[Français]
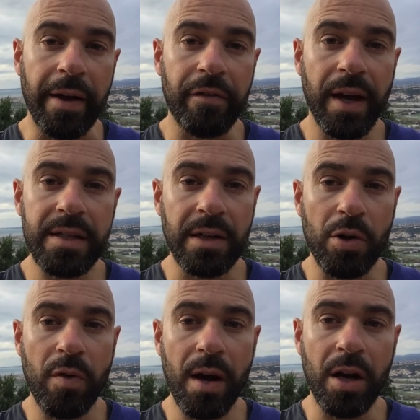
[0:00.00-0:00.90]
faire, c'est de
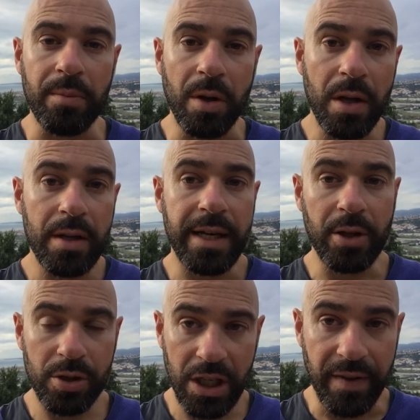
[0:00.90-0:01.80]
le voir comme
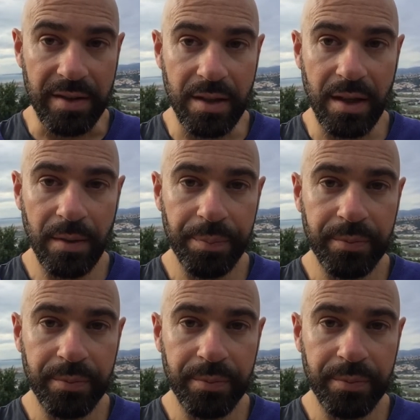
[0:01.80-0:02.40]
quelque chose qui va t'aider,